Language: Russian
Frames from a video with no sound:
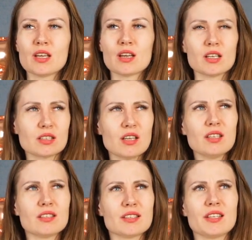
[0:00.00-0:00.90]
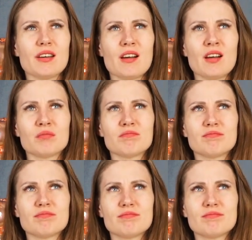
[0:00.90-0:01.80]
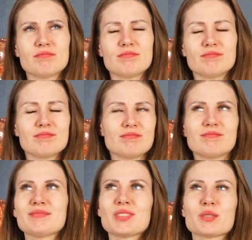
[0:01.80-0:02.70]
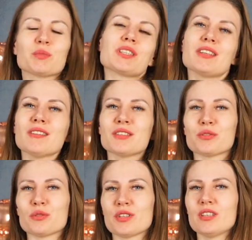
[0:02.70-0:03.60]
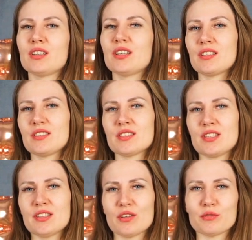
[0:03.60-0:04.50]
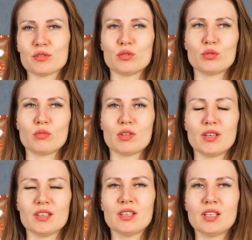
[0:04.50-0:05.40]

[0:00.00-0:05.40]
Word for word: Когда-то я смотрела на других аэродизайнеров и думала,